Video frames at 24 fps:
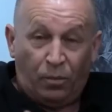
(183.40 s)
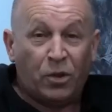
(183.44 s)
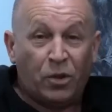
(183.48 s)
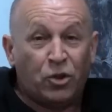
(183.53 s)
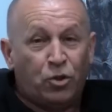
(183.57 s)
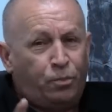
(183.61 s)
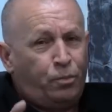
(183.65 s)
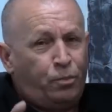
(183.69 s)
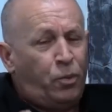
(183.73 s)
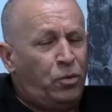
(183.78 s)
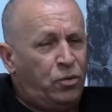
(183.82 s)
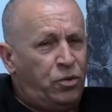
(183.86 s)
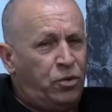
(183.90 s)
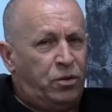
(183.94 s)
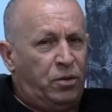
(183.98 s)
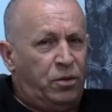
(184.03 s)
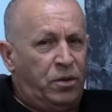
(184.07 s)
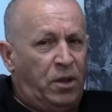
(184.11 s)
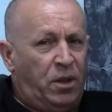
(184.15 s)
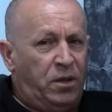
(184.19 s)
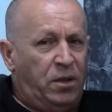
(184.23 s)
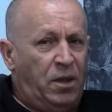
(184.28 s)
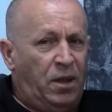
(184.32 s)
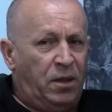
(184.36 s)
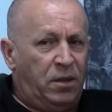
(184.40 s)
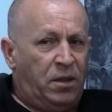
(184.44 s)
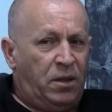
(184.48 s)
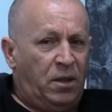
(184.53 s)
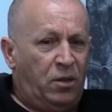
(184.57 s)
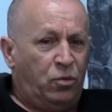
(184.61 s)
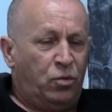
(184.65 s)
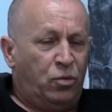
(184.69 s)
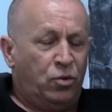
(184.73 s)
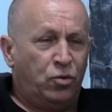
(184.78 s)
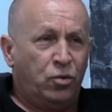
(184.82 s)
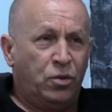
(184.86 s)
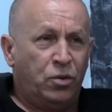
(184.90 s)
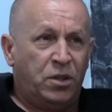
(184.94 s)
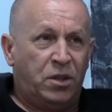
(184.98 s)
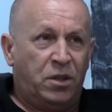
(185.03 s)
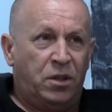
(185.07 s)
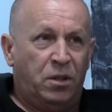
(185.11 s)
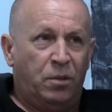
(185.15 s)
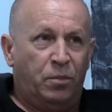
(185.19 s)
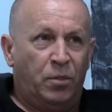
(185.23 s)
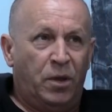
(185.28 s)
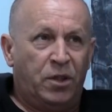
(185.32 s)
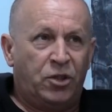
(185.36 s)
moi je pense qu'il y a quelque chose
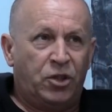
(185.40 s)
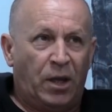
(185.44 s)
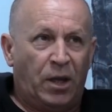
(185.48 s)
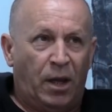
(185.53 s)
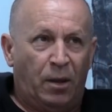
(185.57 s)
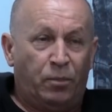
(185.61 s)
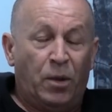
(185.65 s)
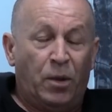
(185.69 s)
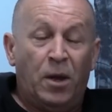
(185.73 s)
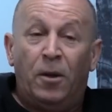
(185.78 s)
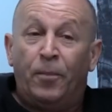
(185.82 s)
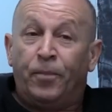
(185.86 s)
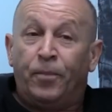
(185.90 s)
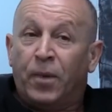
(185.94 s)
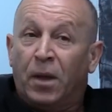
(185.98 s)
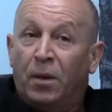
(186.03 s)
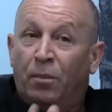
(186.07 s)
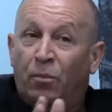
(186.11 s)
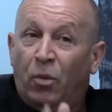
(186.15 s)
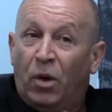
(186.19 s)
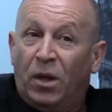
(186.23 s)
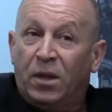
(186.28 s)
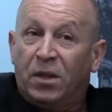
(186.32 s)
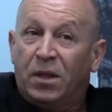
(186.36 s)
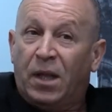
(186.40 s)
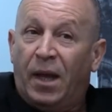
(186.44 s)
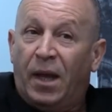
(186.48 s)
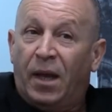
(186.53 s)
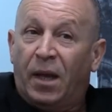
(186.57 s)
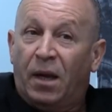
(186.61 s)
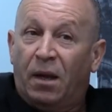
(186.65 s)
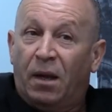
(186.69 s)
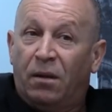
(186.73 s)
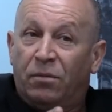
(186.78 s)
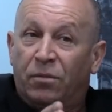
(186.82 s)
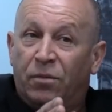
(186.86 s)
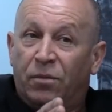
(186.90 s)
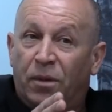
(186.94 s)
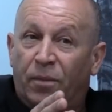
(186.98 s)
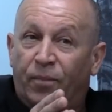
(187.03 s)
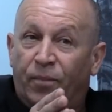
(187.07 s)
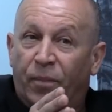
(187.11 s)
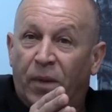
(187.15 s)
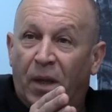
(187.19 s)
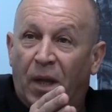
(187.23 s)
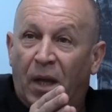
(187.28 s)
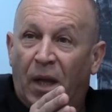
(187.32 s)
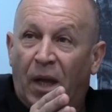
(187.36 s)
qui m'échappe. Mohandara
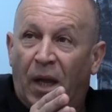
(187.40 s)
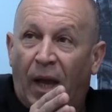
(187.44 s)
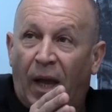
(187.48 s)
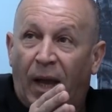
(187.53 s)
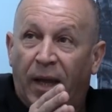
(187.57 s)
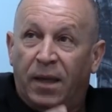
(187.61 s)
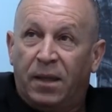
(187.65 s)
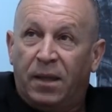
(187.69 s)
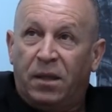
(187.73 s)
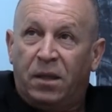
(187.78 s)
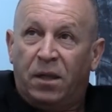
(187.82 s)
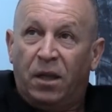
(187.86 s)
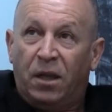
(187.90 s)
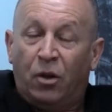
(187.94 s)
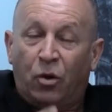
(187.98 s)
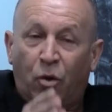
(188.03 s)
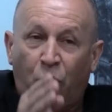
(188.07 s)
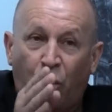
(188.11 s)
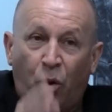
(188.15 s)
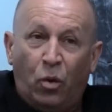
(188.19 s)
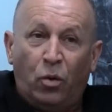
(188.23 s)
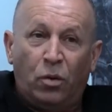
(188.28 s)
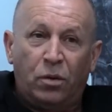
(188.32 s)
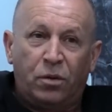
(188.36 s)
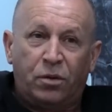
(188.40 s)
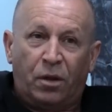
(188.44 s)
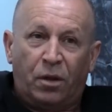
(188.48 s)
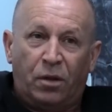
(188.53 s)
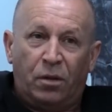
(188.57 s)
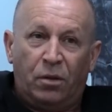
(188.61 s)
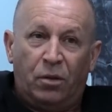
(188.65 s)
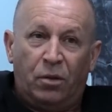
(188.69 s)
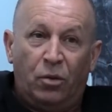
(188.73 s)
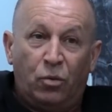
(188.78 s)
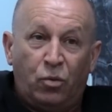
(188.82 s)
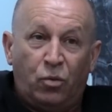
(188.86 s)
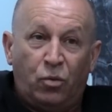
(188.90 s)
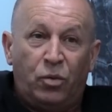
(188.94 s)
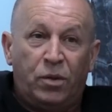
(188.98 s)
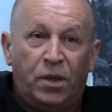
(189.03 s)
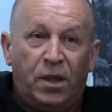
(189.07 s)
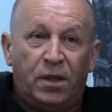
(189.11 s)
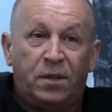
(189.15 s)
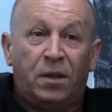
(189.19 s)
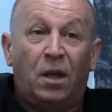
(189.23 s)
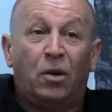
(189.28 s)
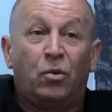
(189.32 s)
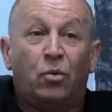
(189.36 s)
a été contre le coup
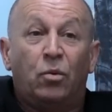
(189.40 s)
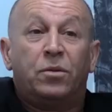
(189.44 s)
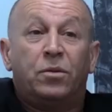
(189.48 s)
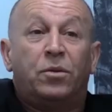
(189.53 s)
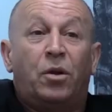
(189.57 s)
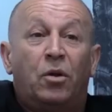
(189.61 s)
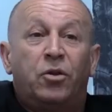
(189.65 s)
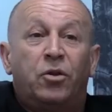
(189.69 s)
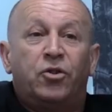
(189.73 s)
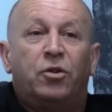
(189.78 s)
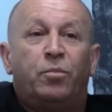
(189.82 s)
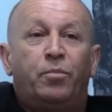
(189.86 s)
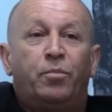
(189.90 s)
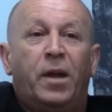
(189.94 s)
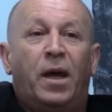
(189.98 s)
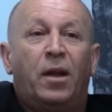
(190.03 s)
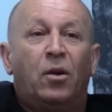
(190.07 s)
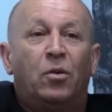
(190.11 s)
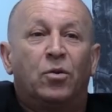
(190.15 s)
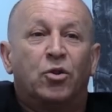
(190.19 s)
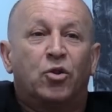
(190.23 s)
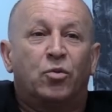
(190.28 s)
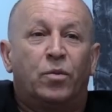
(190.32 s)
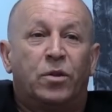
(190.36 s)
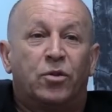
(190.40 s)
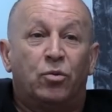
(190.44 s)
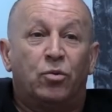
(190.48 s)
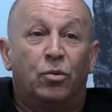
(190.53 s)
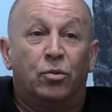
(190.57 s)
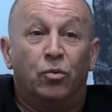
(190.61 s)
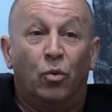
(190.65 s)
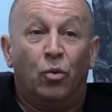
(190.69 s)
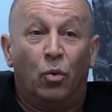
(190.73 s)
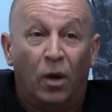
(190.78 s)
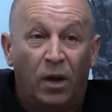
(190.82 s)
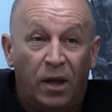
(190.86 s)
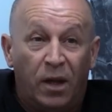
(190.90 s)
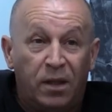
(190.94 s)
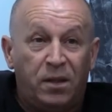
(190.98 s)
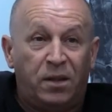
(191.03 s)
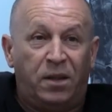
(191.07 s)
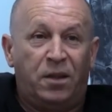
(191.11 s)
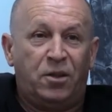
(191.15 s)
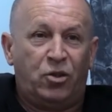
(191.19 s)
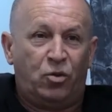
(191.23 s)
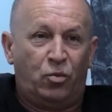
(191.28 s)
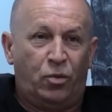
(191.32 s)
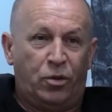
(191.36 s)
d'État, contre le GPR en 62,
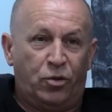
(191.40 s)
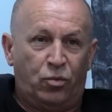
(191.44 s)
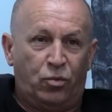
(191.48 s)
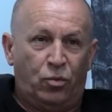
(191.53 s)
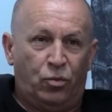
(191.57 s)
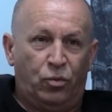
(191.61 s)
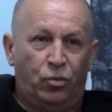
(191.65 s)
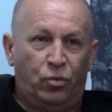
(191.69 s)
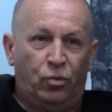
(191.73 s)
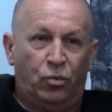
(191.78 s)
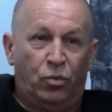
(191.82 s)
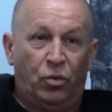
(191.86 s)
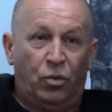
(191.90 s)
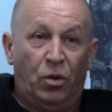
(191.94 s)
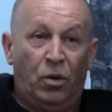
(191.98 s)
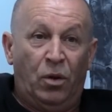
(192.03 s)
l'été 62.